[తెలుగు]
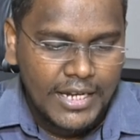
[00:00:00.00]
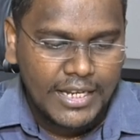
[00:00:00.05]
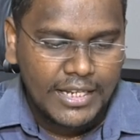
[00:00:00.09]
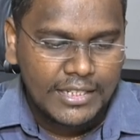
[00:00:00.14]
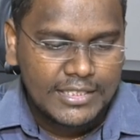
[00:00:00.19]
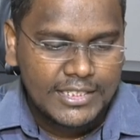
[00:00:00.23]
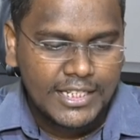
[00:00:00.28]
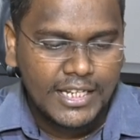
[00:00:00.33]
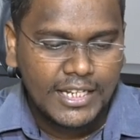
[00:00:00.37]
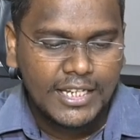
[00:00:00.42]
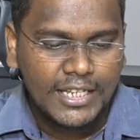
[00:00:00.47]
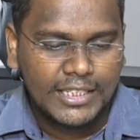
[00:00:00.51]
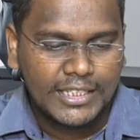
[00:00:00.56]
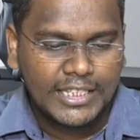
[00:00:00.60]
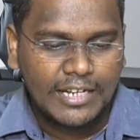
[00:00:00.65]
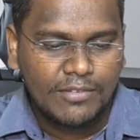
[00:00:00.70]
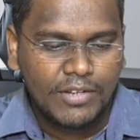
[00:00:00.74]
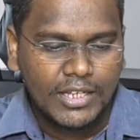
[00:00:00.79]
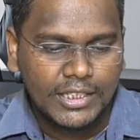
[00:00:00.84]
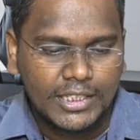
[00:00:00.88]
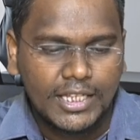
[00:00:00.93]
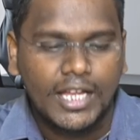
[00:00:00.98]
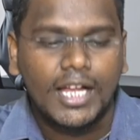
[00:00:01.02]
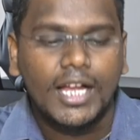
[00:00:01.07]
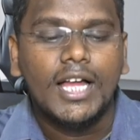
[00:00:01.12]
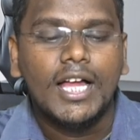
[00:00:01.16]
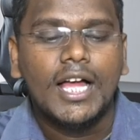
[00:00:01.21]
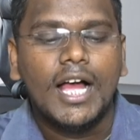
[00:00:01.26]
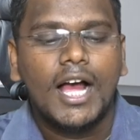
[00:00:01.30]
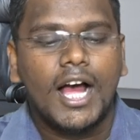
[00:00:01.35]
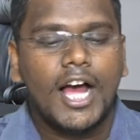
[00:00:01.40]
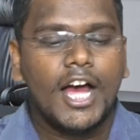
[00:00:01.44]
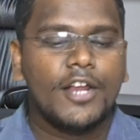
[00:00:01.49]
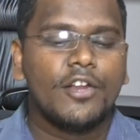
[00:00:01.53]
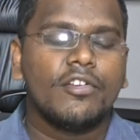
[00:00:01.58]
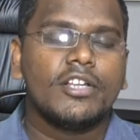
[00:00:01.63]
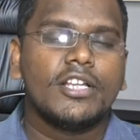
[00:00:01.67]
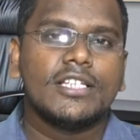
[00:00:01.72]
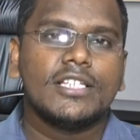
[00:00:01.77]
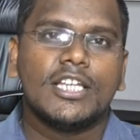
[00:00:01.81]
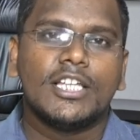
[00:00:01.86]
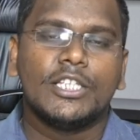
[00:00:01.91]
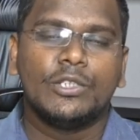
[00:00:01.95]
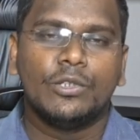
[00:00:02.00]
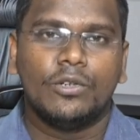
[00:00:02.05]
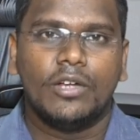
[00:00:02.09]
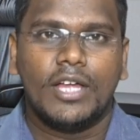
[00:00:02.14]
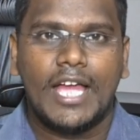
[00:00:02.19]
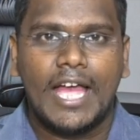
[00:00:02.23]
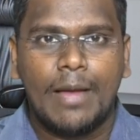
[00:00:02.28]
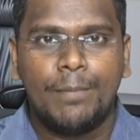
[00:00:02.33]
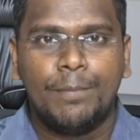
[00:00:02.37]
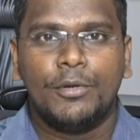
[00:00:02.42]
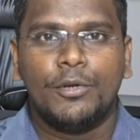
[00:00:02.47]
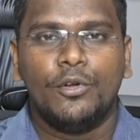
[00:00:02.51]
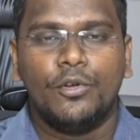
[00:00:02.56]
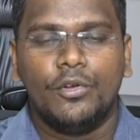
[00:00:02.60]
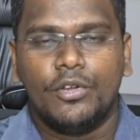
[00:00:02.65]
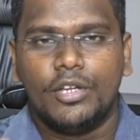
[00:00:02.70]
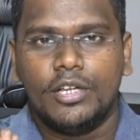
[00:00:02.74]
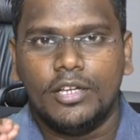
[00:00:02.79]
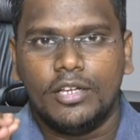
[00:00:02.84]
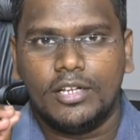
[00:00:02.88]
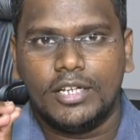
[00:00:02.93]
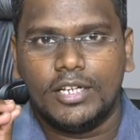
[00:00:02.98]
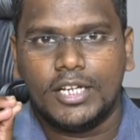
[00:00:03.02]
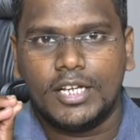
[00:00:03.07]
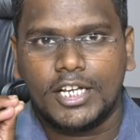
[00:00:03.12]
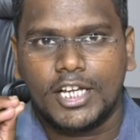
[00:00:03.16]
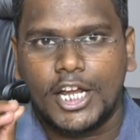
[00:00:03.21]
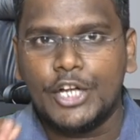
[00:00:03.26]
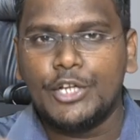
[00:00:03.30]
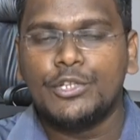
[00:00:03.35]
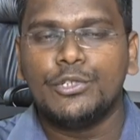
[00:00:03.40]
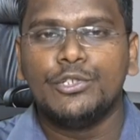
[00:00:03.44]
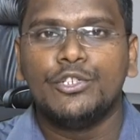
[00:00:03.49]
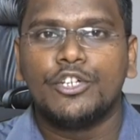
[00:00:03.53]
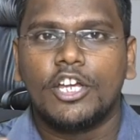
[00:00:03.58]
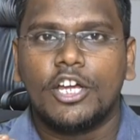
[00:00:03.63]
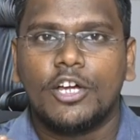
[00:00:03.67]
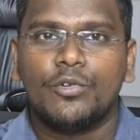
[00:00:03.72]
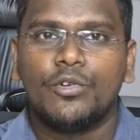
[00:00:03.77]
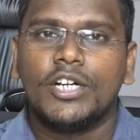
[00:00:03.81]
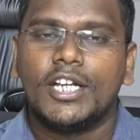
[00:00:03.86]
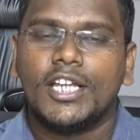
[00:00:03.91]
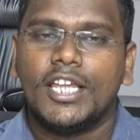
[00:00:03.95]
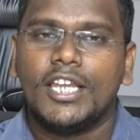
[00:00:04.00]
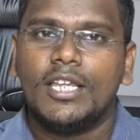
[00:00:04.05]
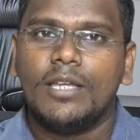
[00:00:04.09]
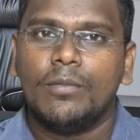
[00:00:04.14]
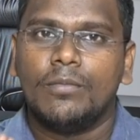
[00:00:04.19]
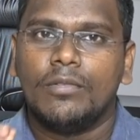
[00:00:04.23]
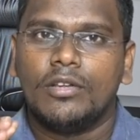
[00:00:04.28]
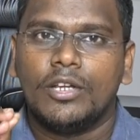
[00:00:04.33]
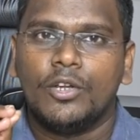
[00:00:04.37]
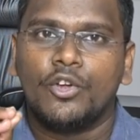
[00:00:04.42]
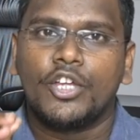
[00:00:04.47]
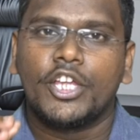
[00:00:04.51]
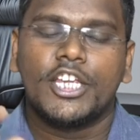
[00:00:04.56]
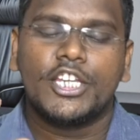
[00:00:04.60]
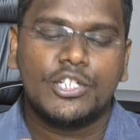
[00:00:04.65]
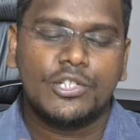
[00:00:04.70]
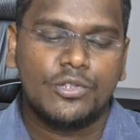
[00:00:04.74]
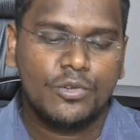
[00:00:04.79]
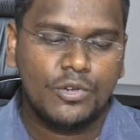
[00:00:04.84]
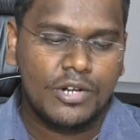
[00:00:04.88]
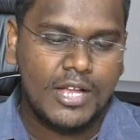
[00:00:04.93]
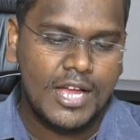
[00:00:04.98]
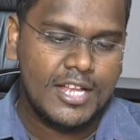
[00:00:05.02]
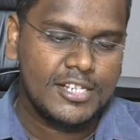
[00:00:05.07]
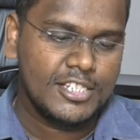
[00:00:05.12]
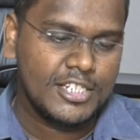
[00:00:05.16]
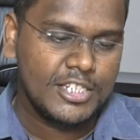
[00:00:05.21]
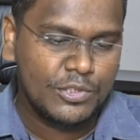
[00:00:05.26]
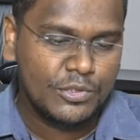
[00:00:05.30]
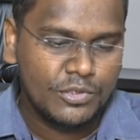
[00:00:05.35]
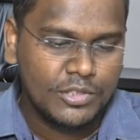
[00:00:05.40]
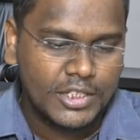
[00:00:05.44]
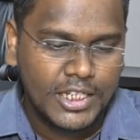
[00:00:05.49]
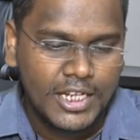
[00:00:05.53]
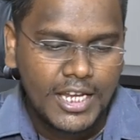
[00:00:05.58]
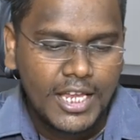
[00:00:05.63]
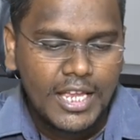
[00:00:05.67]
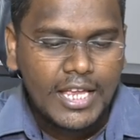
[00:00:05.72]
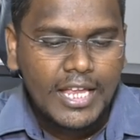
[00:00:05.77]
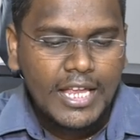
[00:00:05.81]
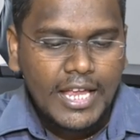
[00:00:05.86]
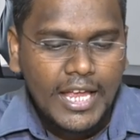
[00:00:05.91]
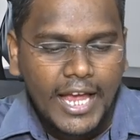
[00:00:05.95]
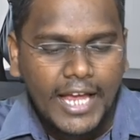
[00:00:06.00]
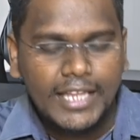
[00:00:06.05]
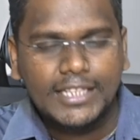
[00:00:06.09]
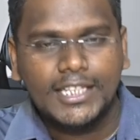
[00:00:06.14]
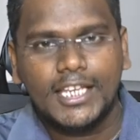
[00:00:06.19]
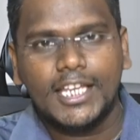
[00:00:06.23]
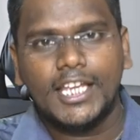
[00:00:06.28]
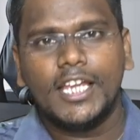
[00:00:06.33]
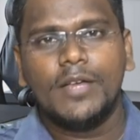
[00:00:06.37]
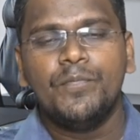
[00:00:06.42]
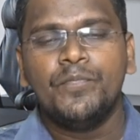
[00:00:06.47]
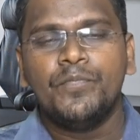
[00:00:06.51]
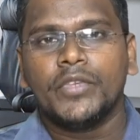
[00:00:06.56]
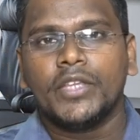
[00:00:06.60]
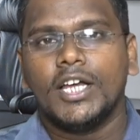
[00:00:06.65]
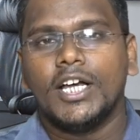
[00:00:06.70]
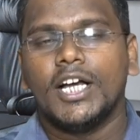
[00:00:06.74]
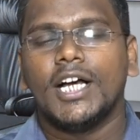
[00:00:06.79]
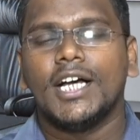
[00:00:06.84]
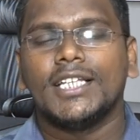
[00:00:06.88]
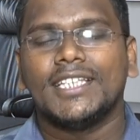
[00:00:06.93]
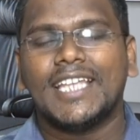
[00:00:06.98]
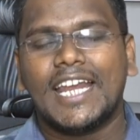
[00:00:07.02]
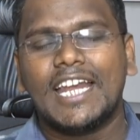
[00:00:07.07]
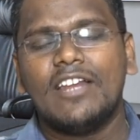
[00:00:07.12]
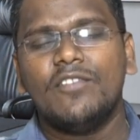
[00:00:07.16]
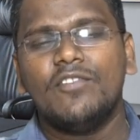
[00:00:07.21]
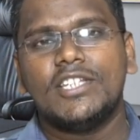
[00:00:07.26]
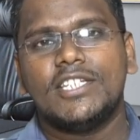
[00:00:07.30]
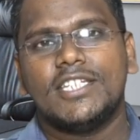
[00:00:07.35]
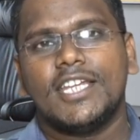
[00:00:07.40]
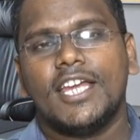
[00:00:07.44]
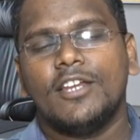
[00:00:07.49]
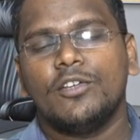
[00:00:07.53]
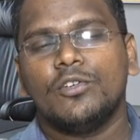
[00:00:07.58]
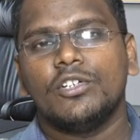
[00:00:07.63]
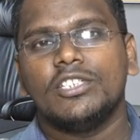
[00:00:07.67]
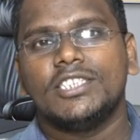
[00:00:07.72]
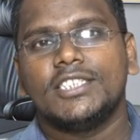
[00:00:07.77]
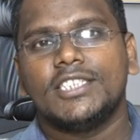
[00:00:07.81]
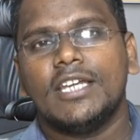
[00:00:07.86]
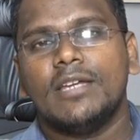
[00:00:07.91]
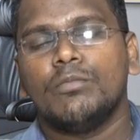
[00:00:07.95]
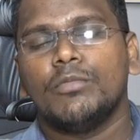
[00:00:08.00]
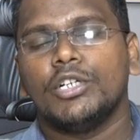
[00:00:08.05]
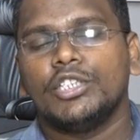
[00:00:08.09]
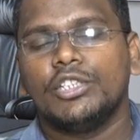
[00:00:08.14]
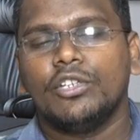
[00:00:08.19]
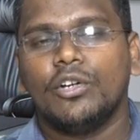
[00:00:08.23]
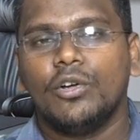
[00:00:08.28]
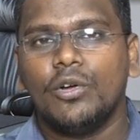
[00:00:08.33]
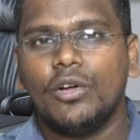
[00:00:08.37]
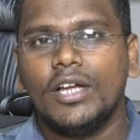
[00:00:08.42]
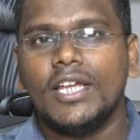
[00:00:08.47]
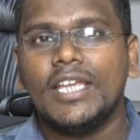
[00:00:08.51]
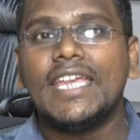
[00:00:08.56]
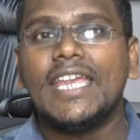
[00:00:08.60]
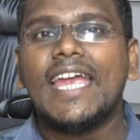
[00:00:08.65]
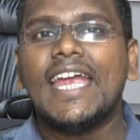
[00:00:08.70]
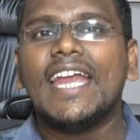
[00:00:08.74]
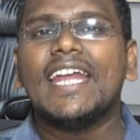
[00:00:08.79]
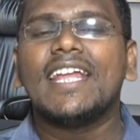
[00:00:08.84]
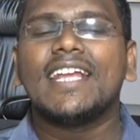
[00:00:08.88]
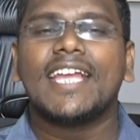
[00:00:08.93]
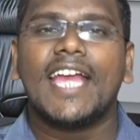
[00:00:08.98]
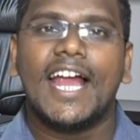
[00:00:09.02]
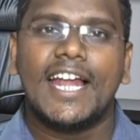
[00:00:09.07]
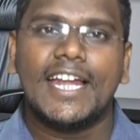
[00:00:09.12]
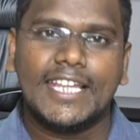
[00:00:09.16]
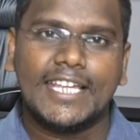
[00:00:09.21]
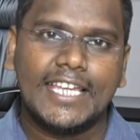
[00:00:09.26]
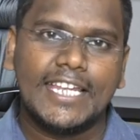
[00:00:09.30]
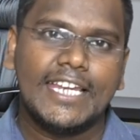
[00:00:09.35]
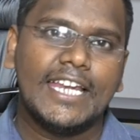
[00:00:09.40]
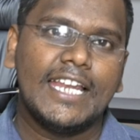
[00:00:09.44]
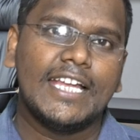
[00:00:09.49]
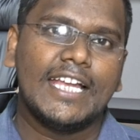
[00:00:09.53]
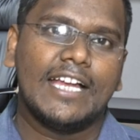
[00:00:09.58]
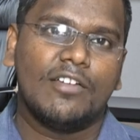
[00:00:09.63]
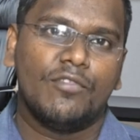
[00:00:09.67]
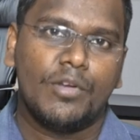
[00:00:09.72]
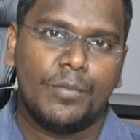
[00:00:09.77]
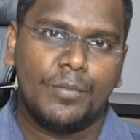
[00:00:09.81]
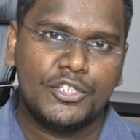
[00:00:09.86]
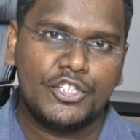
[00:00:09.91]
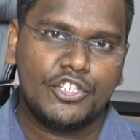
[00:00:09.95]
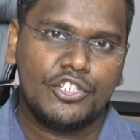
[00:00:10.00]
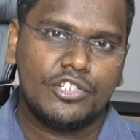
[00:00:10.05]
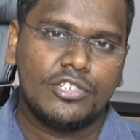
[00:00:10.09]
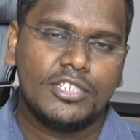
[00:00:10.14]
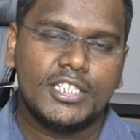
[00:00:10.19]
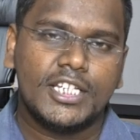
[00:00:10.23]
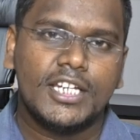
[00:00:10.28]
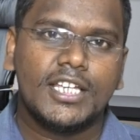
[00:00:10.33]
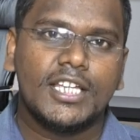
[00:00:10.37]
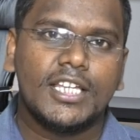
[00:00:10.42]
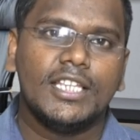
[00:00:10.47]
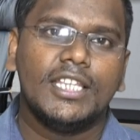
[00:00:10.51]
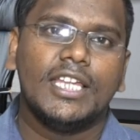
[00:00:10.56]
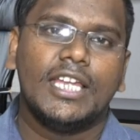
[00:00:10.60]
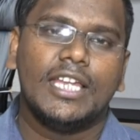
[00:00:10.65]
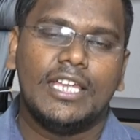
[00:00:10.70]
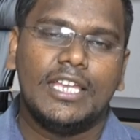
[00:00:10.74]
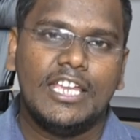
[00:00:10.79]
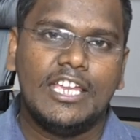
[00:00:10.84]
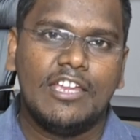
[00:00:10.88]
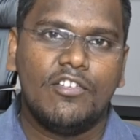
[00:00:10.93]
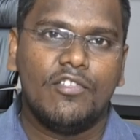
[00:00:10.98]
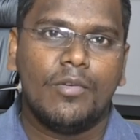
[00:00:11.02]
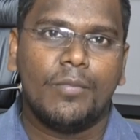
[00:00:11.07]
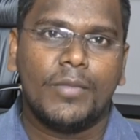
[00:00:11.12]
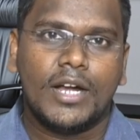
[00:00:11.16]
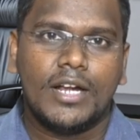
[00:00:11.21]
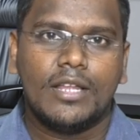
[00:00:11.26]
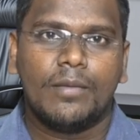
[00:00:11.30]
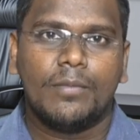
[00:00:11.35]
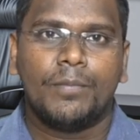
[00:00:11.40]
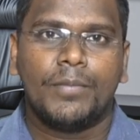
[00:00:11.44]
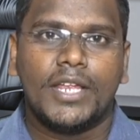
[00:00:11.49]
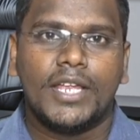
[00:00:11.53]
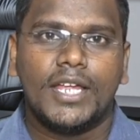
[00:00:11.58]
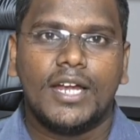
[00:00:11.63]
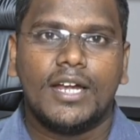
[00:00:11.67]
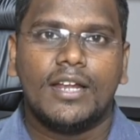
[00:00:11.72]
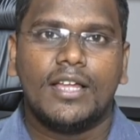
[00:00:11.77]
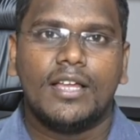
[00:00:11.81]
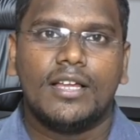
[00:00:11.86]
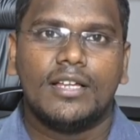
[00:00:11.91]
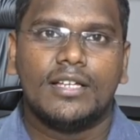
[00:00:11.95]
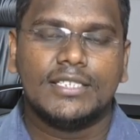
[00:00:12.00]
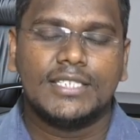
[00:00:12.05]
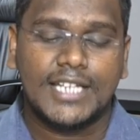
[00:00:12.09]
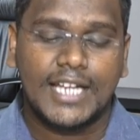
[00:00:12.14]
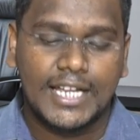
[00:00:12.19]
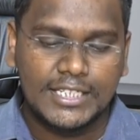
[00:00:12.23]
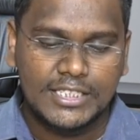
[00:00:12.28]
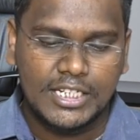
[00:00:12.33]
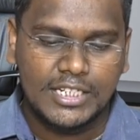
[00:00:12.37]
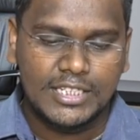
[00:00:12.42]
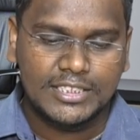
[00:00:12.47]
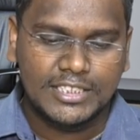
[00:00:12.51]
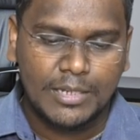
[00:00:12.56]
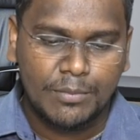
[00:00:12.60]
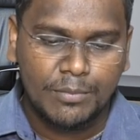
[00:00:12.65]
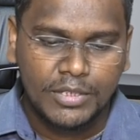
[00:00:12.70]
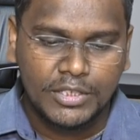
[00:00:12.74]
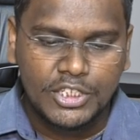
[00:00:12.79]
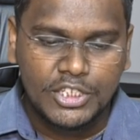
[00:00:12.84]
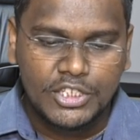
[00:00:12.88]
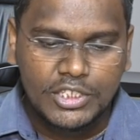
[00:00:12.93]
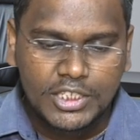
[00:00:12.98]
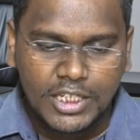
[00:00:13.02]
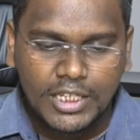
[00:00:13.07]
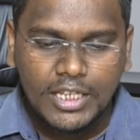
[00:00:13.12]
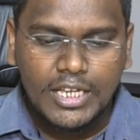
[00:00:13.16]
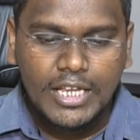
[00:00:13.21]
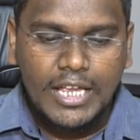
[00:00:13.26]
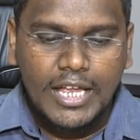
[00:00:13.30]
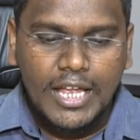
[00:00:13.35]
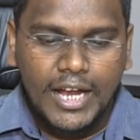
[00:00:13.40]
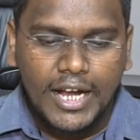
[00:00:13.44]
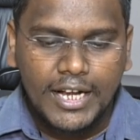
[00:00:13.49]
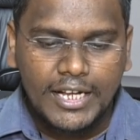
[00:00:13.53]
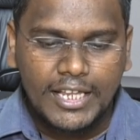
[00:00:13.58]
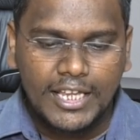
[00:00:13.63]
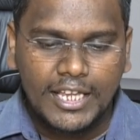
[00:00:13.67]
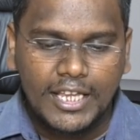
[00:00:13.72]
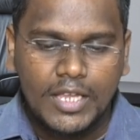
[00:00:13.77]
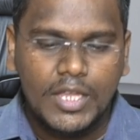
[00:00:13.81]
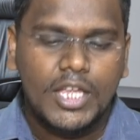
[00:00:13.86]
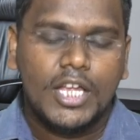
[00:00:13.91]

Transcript: పాటించాలి తర్వాత ఆరోగ్య సేతు యాప్లో కంటిన్యూగా ఉండాలి లొకేషన్ కూడా ఆన్ చేసి ఉండాలి అయితే ధరల విషయానికి వస్తే మొత్తం ఏడు కేటగిరీలుగా విభజించడం నిర్వహించడం జరిగింది ఈ విమాన ప్రయాణ ఛార్జీలకు సంబంధించి అంటే